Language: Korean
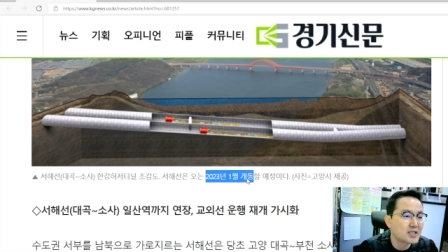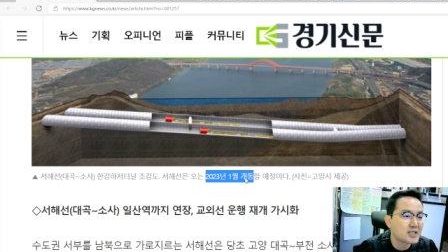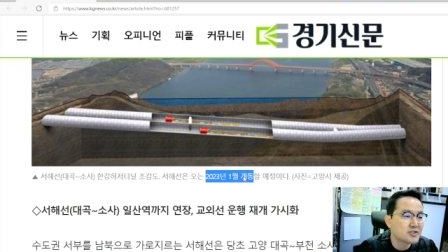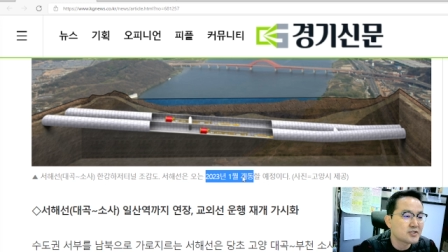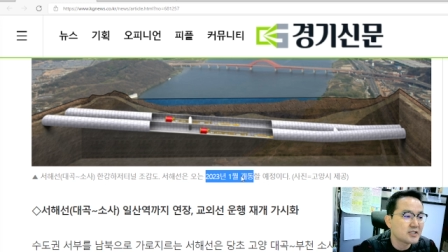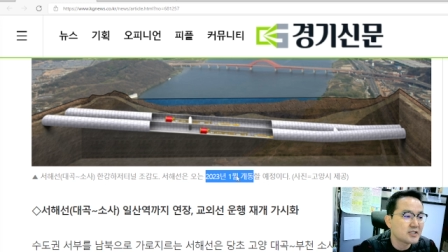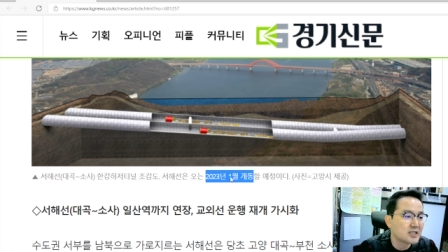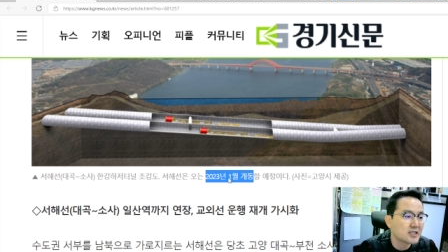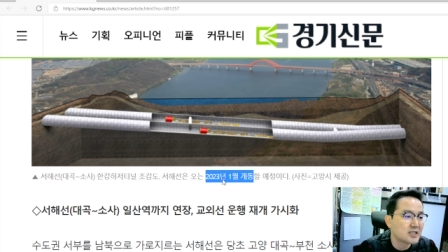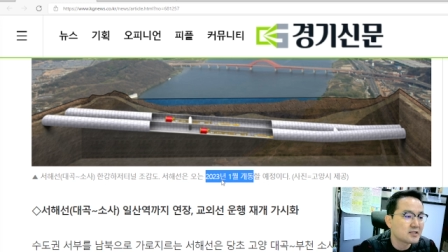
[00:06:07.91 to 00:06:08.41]

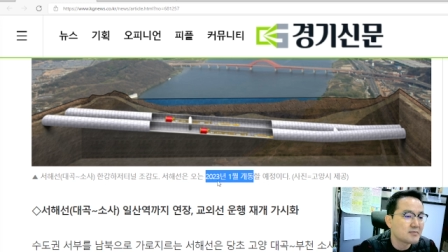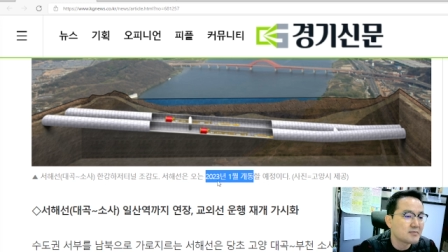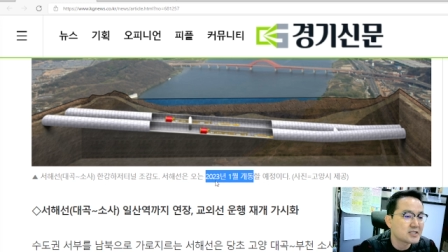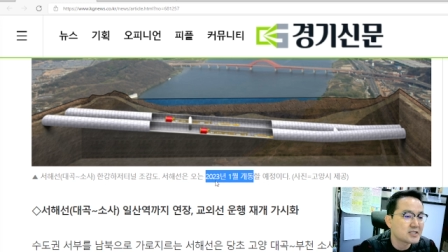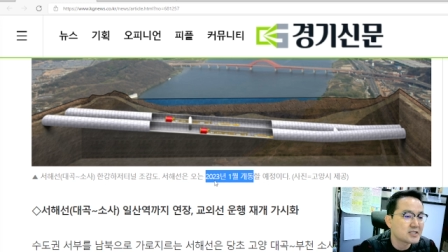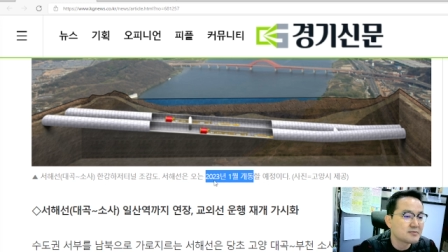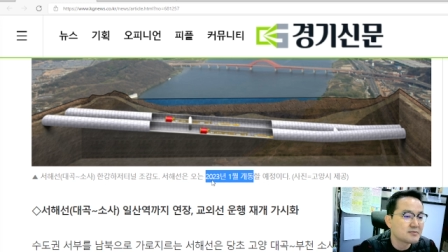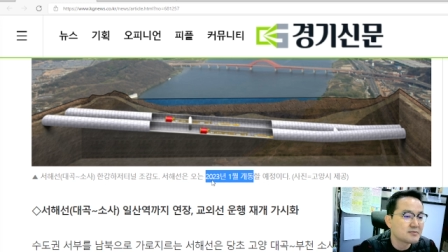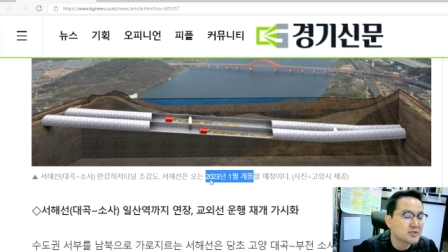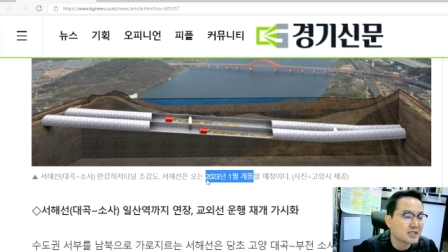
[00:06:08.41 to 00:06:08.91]
예정이라는
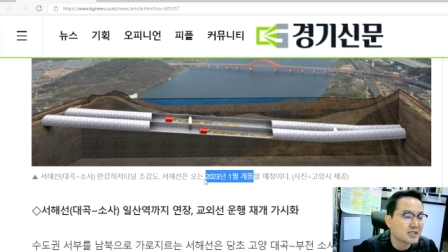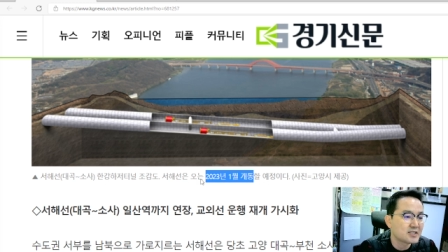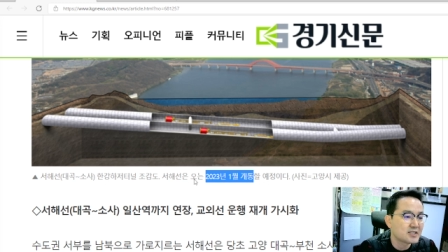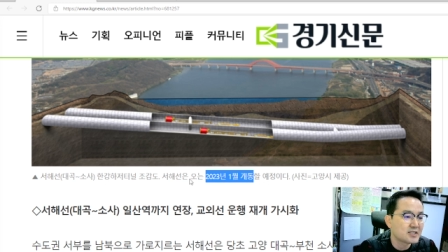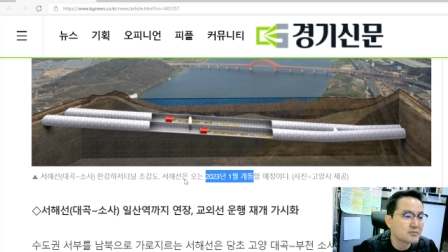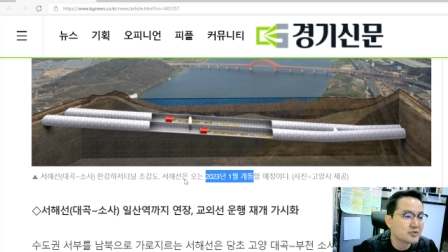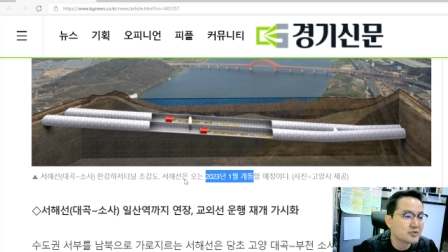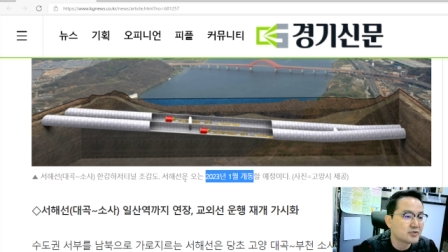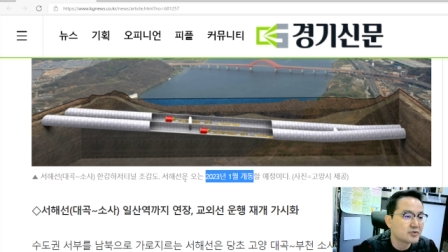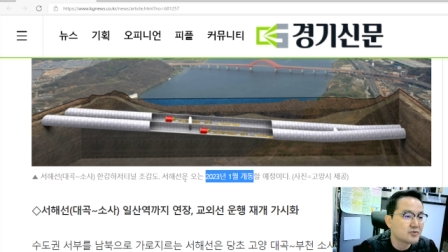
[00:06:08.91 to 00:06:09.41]
말씀을 다시
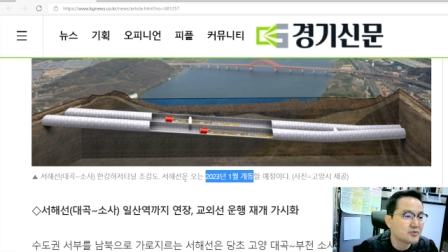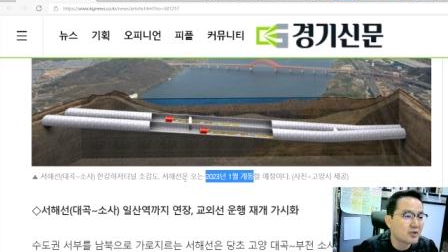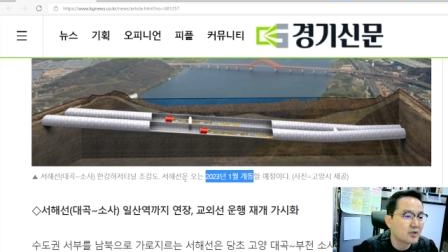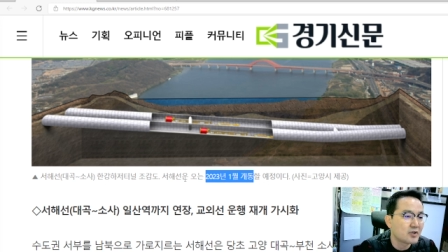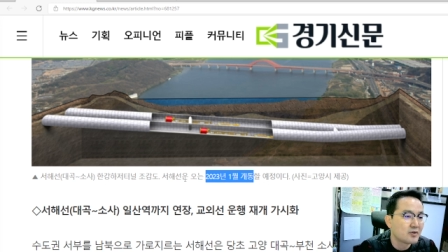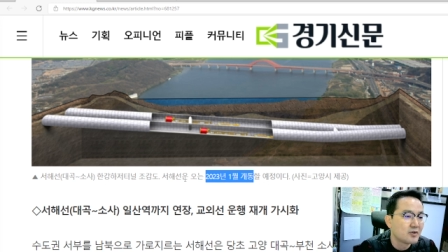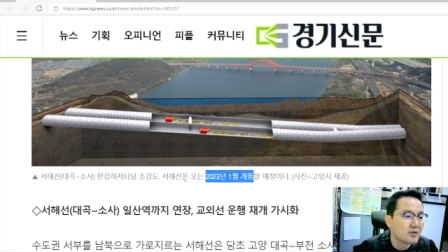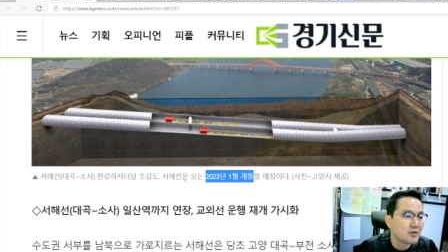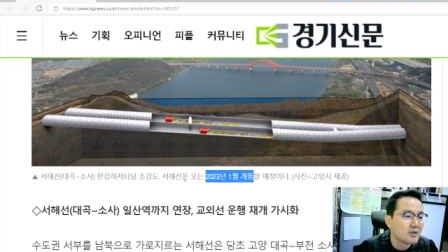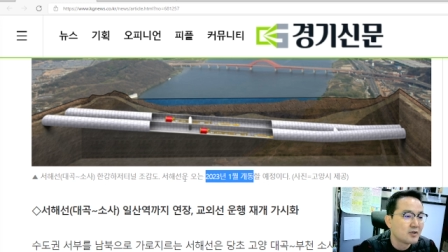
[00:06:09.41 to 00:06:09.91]
한번
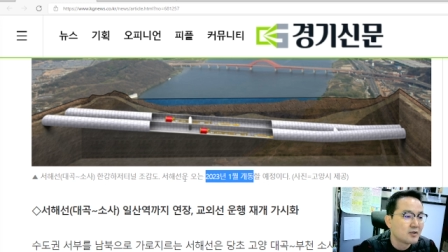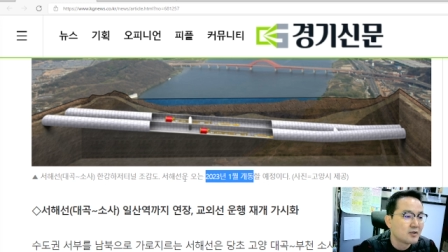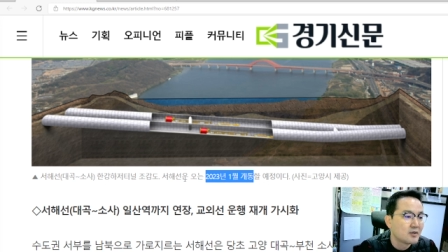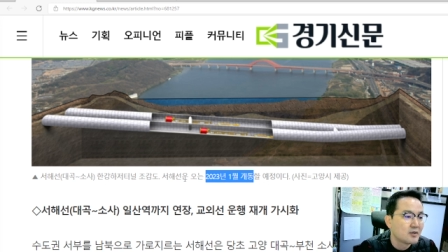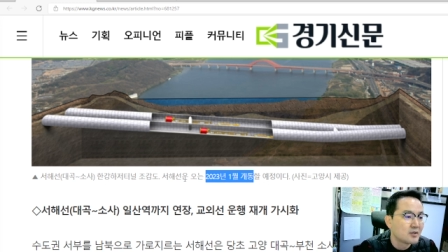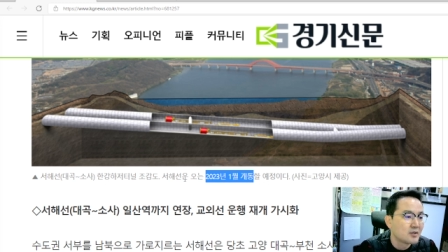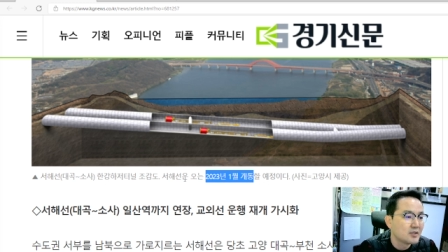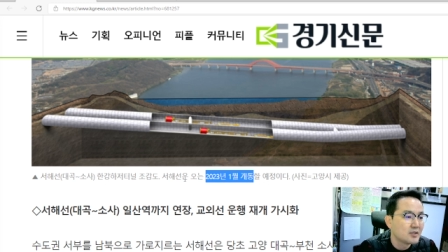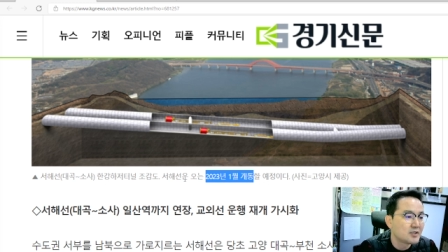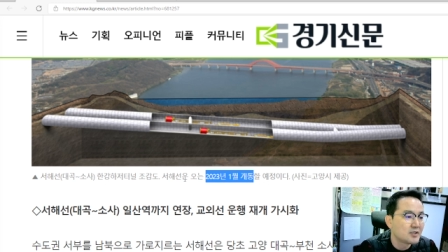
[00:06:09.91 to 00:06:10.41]
드리고요.
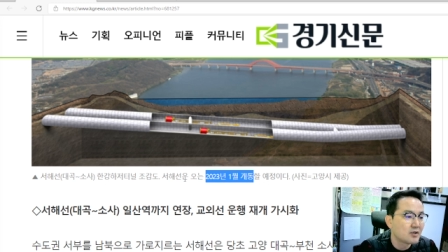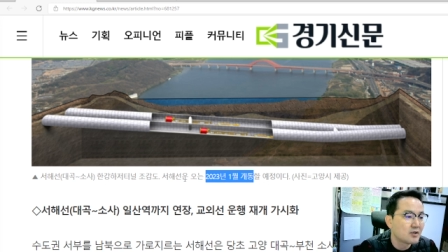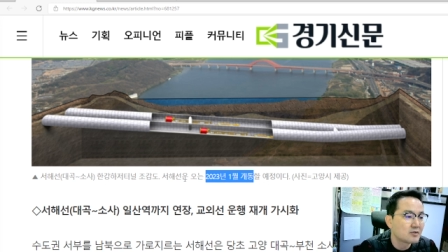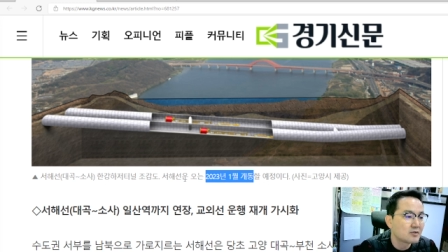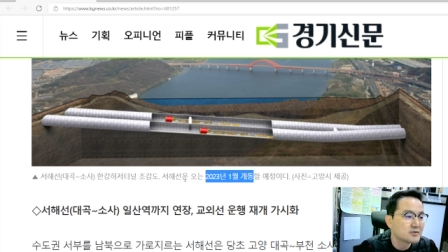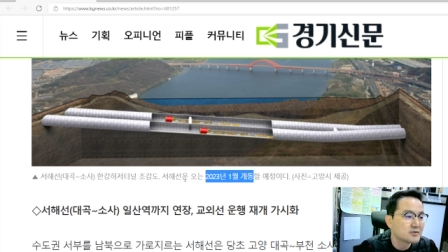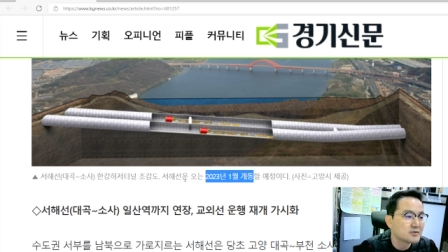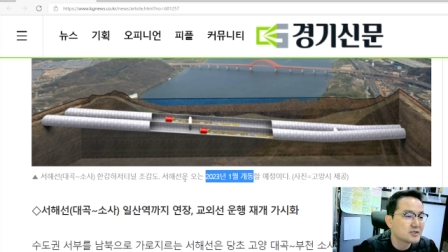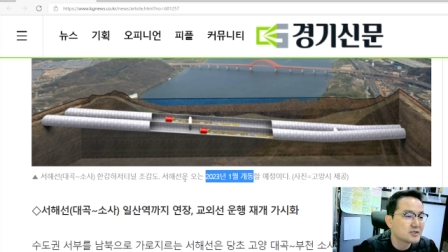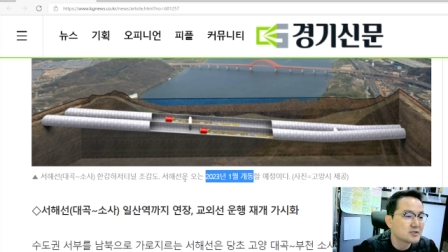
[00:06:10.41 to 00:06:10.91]

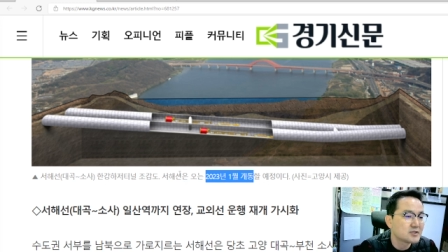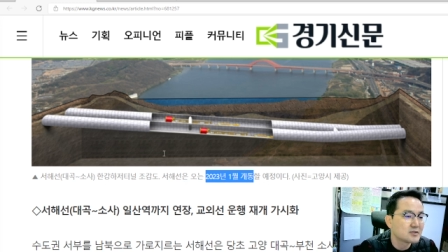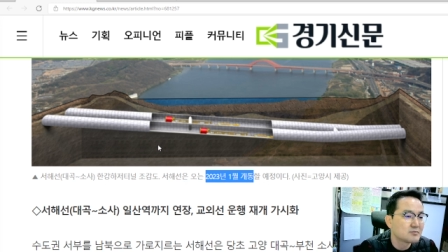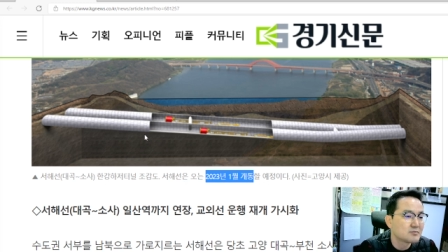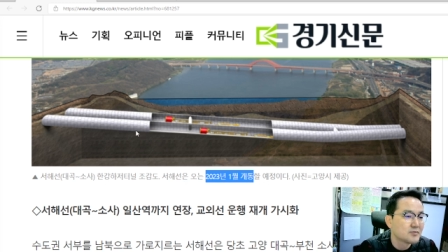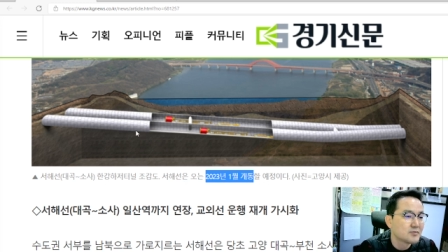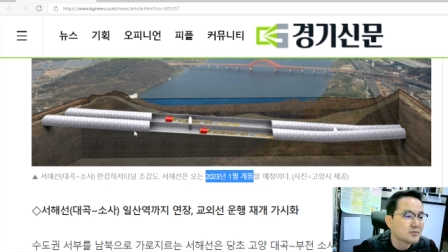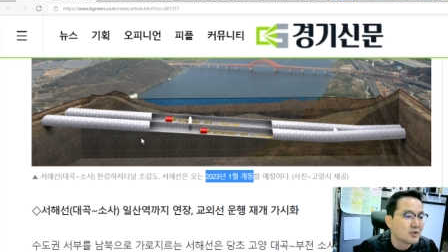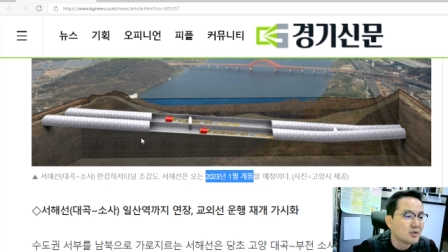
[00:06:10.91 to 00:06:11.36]
이런 지금